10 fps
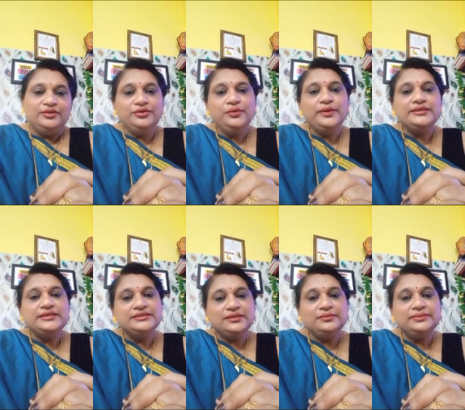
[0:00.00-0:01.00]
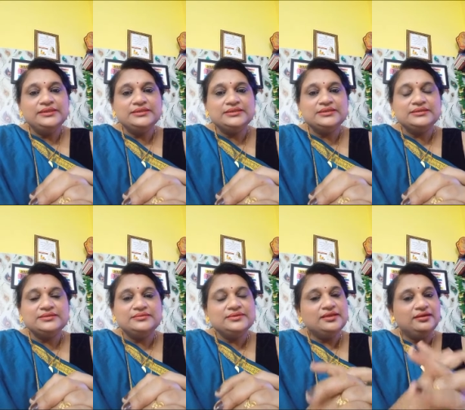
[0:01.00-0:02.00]
यूनिवर्सल सिंबल्स
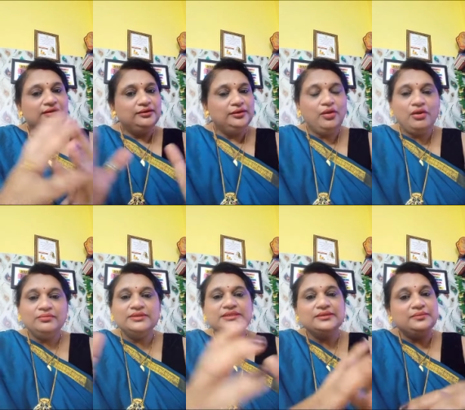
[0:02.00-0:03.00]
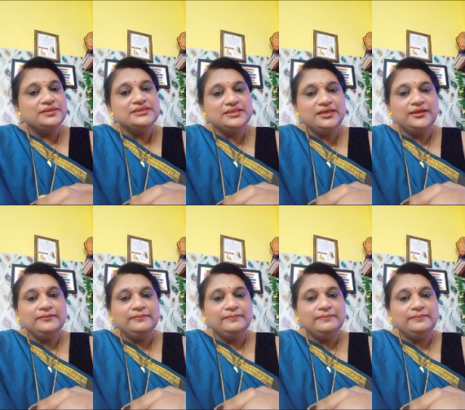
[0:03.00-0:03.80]
नॉर्मल सिंबल्स ही हैं